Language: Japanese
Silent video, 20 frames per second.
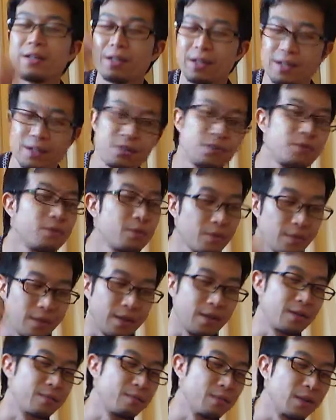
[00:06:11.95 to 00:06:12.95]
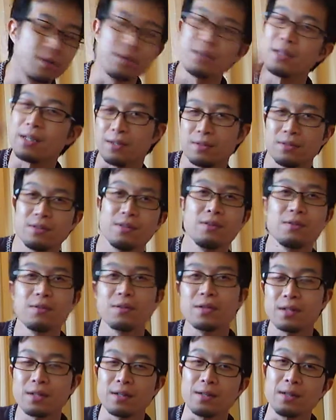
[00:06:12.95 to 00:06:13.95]
削るのがめんどくさいっていう
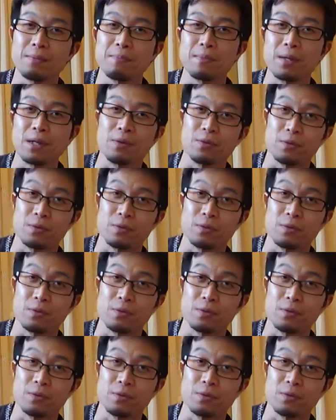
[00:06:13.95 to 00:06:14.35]
方はやっぱり